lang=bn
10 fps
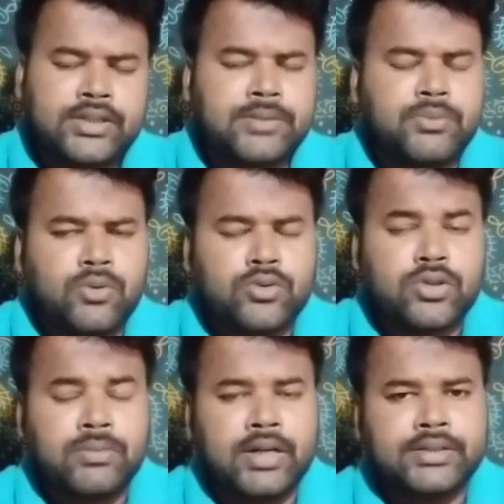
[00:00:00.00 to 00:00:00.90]
আছে
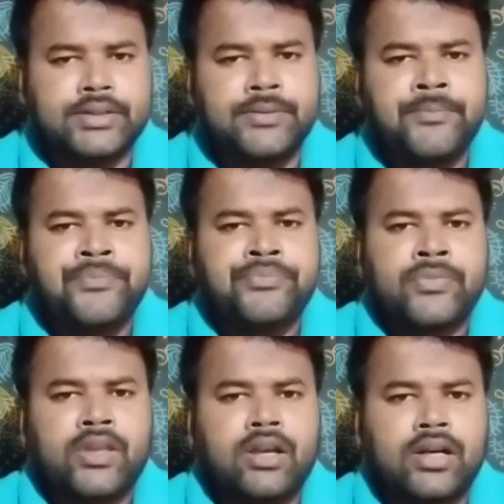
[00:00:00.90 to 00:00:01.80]
পৌরসভা আছে
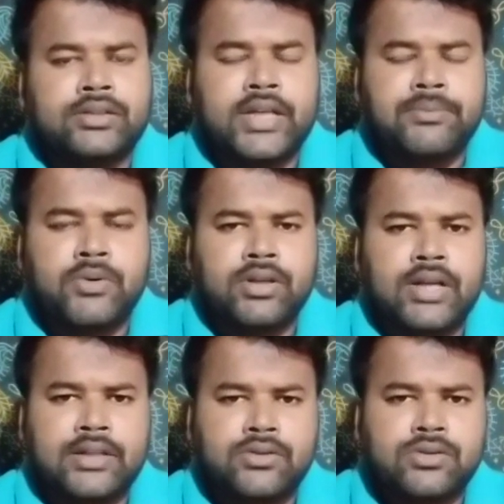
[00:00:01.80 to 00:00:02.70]
তারপরে
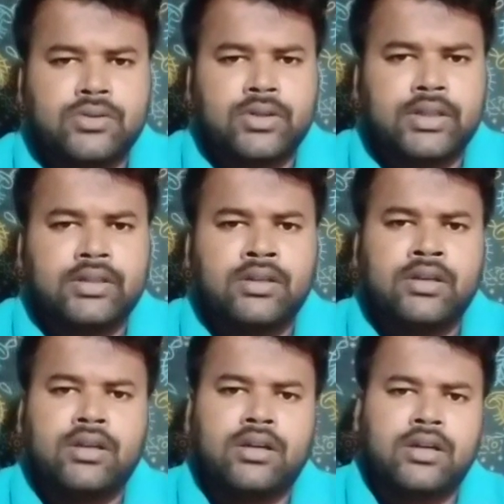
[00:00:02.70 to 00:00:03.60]
রাজ্য স্তরে
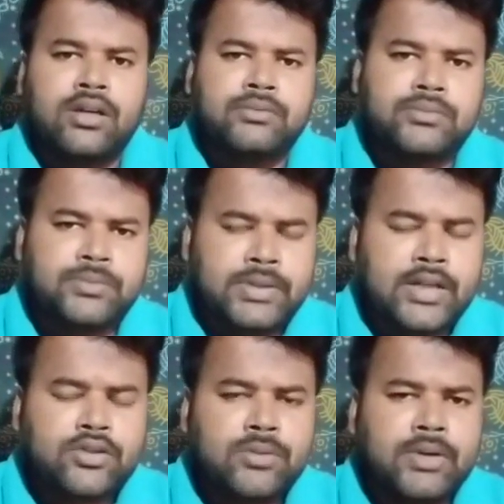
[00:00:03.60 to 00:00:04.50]

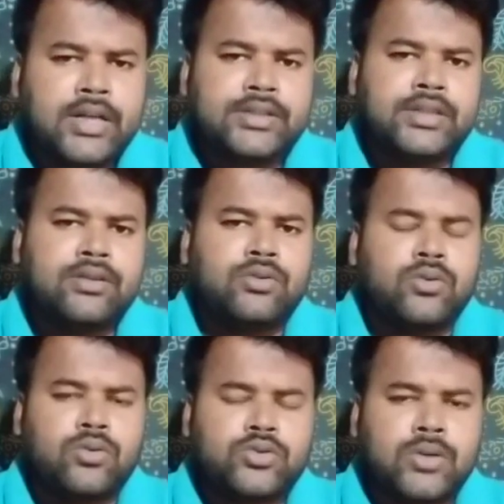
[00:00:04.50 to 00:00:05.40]
বিধানসভা আছে
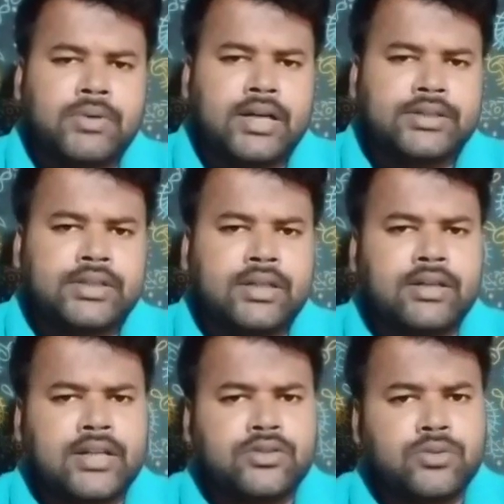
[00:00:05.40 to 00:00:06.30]
লোকসভা আছে
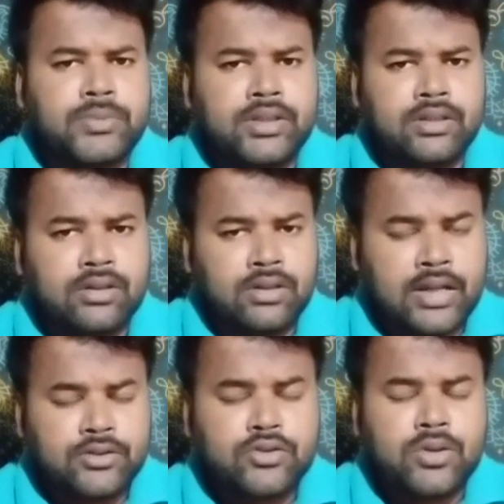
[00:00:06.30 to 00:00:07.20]
রাজ্য
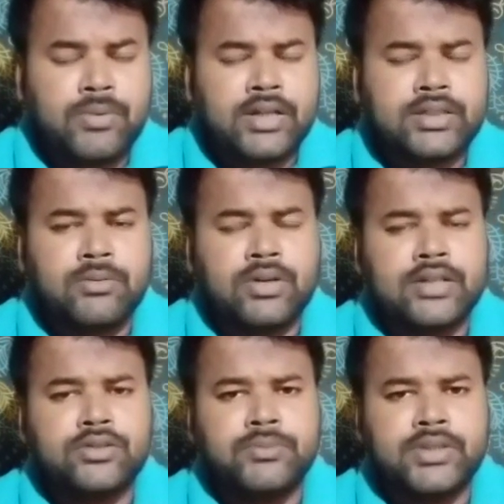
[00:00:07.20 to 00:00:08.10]
রাজ্যসভা আছে এবং
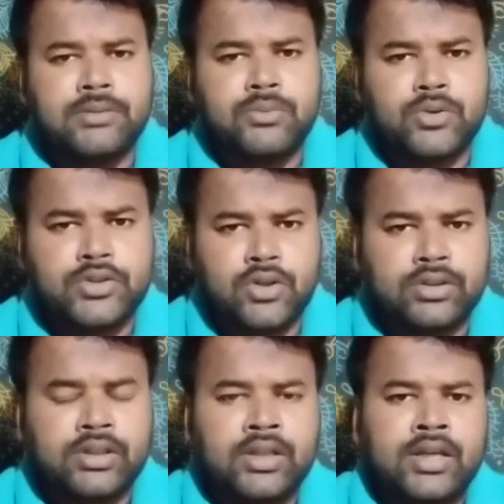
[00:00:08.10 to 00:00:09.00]
রাজ্য বিধান
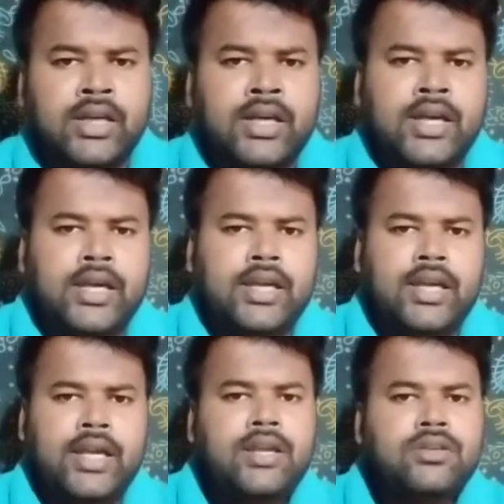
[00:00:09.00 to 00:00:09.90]
পরিষদ
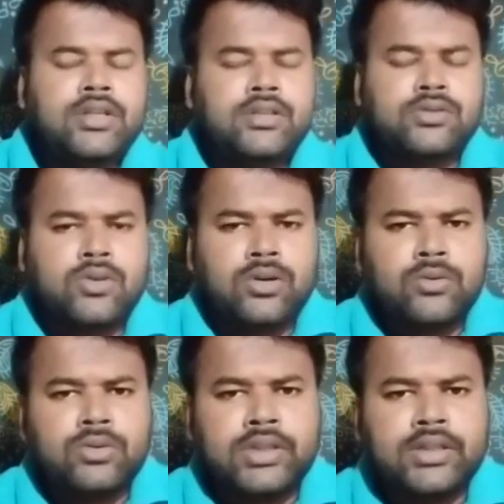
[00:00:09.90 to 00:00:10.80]
এই যে
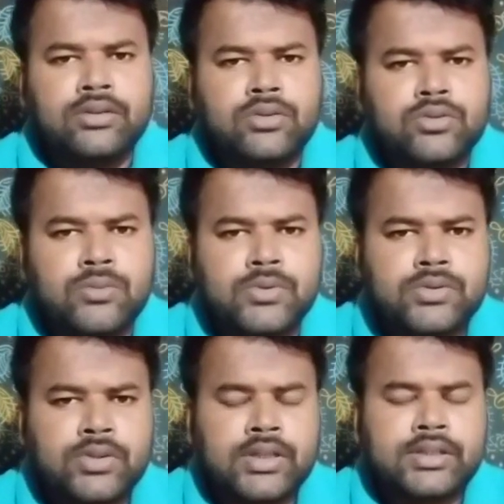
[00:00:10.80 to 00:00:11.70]
স্তরগুলোতে কিন্তু
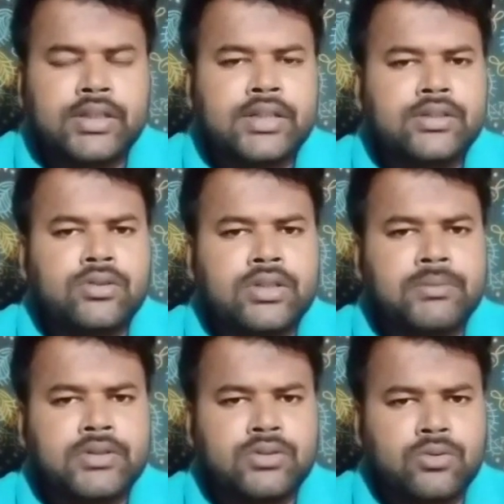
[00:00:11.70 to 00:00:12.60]
সমস্ত ক্ষেত্রে কিন্তু
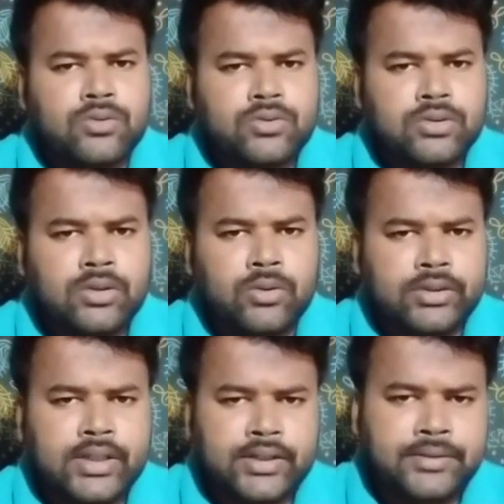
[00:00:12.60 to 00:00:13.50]
নির্বাচন অনুষ্ঠিত
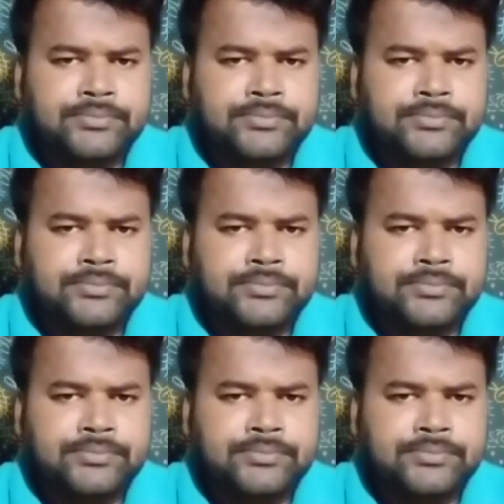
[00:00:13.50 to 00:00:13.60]
হয়ে থাকে